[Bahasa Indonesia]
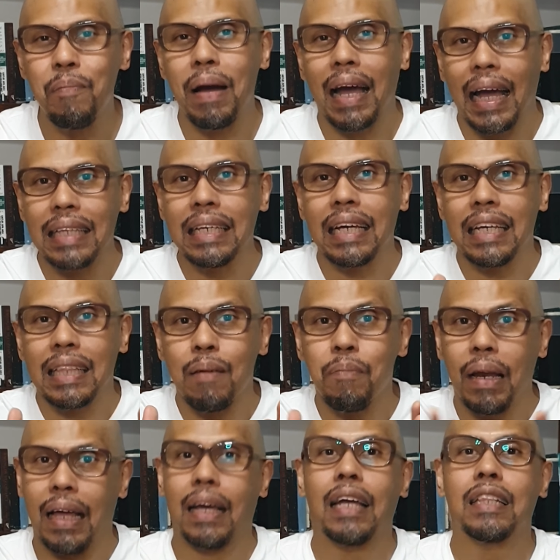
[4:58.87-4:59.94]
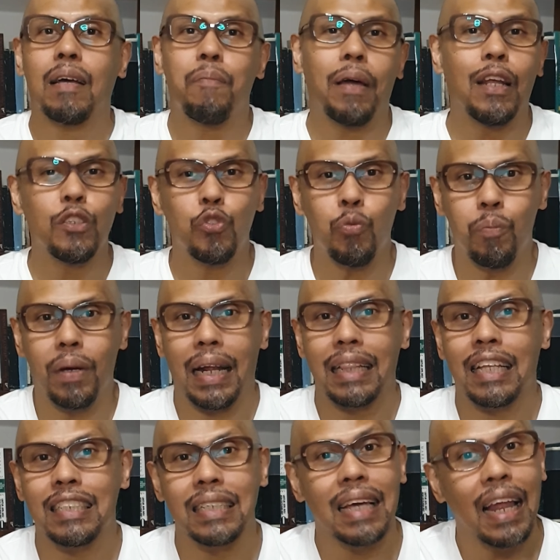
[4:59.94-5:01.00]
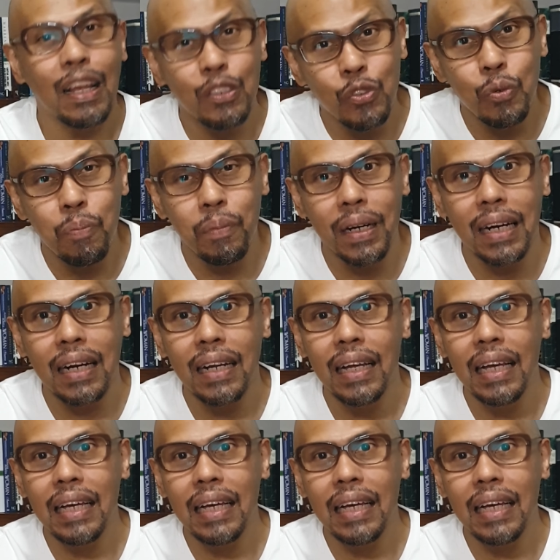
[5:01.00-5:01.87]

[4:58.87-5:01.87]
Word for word: Makanya kita melekat kepada sumber atas segala sumber